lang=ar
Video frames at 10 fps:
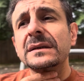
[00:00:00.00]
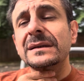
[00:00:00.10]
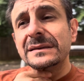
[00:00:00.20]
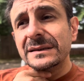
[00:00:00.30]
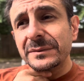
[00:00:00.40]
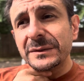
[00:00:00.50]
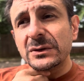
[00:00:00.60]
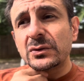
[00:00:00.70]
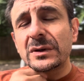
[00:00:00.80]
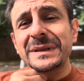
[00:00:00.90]
كثير من
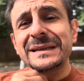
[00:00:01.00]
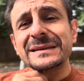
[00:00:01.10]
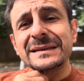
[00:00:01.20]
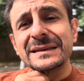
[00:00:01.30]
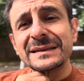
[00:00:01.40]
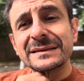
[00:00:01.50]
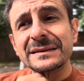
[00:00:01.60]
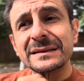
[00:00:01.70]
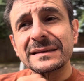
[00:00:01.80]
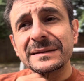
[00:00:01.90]
الدول بدات ان هي
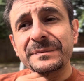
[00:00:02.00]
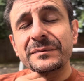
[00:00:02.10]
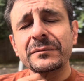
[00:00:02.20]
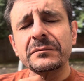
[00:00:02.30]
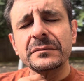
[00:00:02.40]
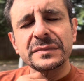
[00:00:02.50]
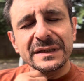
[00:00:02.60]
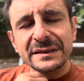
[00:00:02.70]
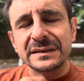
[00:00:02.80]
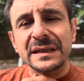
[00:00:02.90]

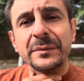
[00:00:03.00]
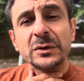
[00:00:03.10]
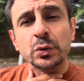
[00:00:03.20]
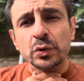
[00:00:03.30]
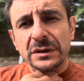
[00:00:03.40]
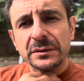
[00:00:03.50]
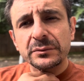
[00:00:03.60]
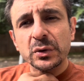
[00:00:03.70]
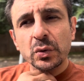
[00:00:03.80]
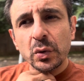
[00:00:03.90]
تحس ان هي مضغوطه
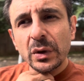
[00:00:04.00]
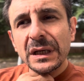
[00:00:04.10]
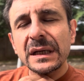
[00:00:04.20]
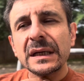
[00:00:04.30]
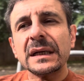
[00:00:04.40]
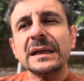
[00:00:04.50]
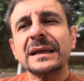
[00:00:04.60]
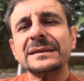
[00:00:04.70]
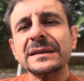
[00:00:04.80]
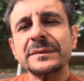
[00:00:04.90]
بقوه
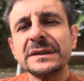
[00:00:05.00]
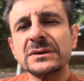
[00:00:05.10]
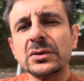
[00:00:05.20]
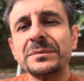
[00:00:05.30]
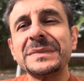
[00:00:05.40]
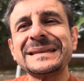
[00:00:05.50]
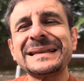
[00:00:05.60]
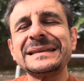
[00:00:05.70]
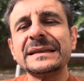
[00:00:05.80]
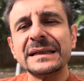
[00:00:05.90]
كثير من الدول
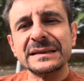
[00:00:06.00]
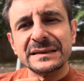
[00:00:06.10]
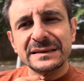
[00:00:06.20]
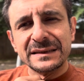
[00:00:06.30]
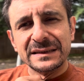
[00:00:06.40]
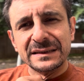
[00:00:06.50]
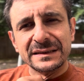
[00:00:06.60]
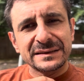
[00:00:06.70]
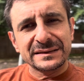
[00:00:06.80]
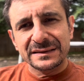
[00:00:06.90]
بتدعي انها
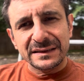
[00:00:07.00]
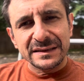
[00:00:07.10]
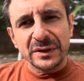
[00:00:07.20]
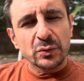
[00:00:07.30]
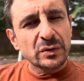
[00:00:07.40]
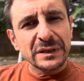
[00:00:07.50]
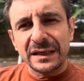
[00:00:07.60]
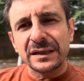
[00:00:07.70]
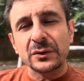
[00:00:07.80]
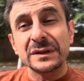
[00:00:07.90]
سليمه وكل
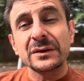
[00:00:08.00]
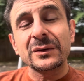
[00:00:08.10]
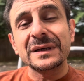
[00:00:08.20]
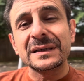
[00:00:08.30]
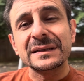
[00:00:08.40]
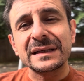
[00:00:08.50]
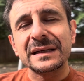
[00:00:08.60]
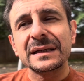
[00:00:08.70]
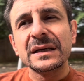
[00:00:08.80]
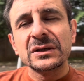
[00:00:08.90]
حاجه كويسه
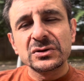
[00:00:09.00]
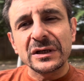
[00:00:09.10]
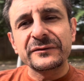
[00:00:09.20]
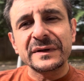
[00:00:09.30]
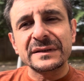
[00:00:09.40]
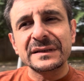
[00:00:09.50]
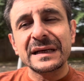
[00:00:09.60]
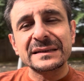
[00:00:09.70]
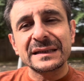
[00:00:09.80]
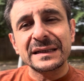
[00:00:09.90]
ولكنها شايفه ان هي
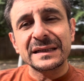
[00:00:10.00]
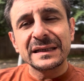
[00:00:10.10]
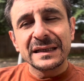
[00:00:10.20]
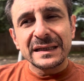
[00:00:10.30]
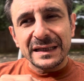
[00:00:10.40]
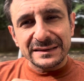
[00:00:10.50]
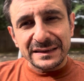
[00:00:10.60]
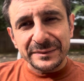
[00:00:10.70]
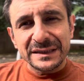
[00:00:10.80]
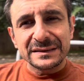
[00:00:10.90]
عندها
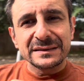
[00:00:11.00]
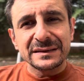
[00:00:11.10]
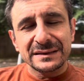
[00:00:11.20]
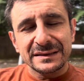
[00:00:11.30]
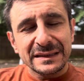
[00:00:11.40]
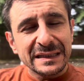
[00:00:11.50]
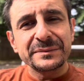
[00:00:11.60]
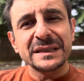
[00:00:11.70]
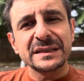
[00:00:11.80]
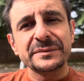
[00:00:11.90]
ازمات آه،
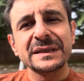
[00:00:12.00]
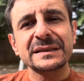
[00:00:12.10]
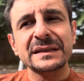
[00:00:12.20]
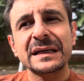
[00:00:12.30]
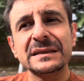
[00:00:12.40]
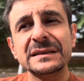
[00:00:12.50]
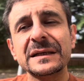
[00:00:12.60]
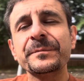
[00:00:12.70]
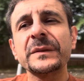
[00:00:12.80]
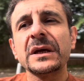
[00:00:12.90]
ازمه كبيره داخله علينا
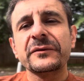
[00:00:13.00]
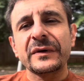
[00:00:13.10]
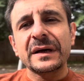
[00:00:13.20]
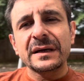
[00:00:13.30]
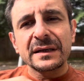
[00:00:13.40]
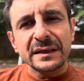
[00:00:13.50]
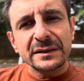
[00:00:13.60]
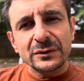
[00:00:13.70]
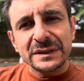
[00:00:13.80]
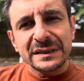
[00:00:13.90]
فاحنا
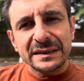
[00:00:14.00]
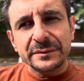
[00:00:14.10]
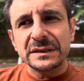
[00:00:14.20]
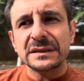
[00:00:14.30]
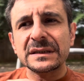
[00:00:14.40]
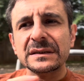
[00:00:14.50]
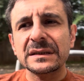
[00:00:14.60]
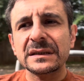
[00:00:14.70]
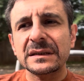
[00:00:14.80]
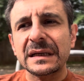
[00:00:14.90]
دلوقتي هنعمل ايه
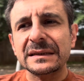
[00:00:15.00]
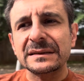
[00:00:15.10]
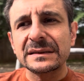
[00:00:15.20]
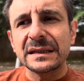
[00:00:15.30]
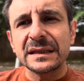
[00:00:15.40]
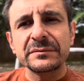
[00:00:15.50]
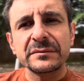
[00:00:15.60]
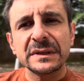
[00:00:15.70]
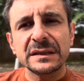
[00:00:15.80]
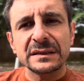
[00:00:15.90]
احنا عندنا
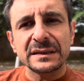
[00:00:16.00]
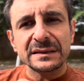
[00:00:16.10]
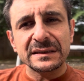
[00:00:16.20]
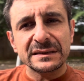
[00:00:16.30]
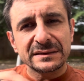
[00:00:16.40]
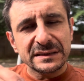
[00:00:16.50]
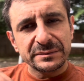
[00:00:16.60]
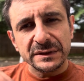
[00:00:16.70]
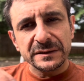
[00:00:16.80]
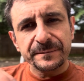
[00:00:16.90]
اما ان احنا
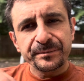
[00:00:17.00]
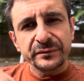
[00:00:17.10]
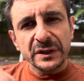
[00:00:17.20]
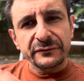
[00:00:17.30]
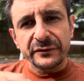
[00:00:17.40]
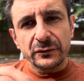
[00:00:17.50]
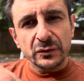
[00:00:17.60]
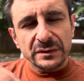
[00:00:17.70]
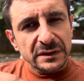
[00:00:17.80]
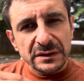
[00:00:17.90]
نستثمر في
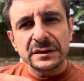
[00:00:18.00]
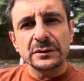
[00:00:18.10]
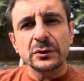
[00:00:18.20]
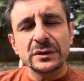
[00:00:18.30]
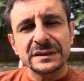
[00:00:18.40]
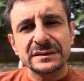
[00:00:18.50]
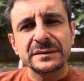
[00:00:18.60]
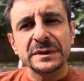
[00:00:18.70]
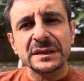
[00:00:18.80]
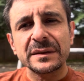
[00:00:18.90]
فلوسنا اللي يقدر ان هو
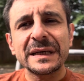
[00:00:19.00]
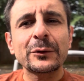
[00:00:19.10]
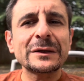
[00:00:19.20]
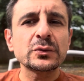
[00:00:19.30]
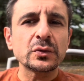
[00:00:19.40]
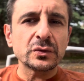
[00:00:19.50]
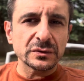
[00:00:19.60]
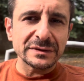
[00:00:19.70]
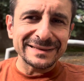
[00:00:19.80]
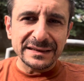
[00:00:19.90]
يستثمر يا جماعه وعنده
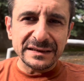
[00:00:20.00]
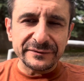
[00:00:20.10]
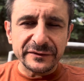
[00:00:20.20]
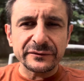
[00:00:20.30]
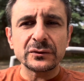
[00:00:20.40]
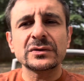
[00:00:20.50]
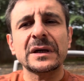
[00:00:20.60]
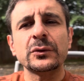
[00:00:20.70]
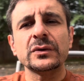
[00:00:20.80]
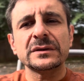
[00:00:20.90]
زياده في الفلوس
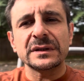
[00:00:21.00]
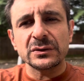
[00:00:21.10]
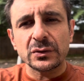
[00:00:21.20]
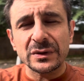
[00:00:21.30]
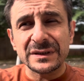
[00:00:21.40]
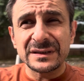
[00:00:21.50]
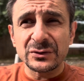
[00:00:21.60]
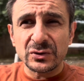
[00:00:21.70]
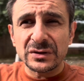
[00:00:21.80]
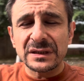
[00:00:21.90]
او يقدر ان هو
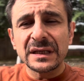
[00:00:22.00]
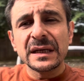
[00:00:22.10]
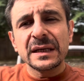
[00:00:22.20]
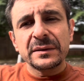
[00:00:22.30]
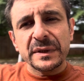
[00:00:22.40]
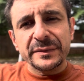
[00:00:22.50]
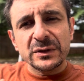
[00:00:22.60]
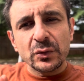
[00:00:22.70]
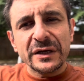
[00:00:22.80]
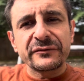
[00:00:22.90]
يشيل ما
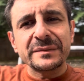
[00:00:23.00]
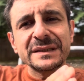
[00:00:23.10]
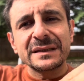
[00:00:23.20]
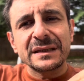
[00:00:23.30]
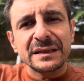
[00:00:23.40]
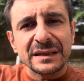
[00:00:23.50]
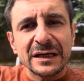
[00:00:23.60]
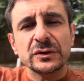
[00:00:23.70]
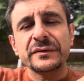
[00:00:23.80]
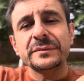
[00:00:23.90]
بين 1% الى
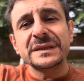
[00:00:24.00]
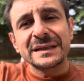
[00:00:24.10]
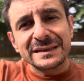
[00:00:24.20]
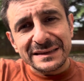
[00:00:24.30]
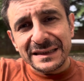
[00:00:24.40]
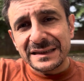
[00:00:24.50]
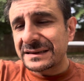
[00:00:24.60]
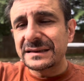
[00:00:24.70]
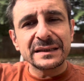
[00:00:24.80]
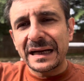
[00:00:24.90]
10% الى
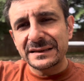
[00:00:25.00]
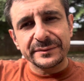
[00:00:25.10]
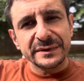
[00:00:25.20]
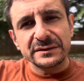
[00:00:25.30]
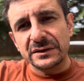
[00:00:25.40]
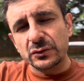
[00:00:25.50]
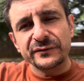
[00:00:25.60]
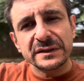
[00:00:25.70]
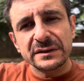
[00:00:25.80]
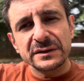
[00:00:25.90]
30 حسب انت
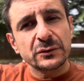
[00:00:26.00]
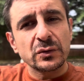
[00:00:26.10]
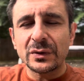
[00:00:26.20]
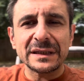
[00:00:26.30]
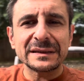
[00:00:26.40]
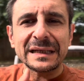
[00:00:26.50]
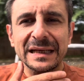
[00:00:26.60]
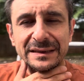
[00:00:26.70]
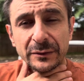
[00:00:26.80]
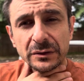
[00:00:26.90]
ظروفك ايه كل واحد على
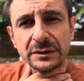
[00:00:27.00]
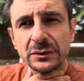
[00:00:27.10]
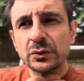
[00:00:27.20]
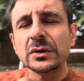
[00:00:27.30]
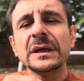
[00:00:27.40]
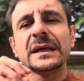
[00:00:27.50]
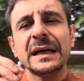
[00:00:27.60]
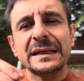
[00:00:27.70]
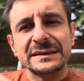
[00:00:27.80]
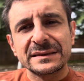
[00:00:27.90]
حسب مقدرته
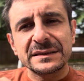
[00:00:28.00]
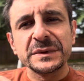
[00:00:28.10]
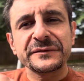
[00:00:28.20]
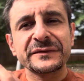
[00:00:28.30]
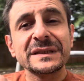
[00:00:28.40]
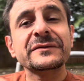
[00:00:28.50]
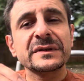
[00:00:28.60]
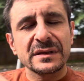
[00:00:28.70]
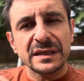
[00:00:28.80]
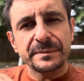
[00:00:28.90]
هنستثمر في ايه في
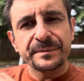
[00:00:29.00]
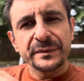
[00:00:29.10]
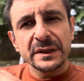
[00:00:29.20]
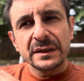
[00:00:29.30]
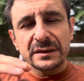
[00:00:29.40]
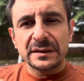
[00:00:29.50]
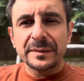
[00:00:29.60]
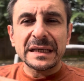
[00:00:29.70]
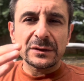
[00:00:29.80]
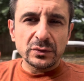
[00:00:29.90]
الذهب لان يعني زي ما
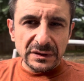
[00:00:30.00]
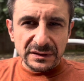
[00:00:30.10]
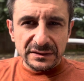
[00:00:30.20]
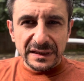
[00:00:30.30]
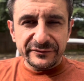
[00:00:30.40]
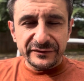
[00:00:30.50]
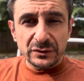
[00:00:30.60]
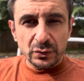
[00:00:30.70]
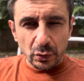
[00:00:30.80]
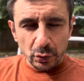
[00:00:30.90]
احنا قلنا الذهب فيه
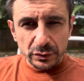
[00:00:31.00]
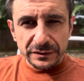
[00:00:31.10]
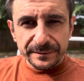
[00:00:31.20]
صعود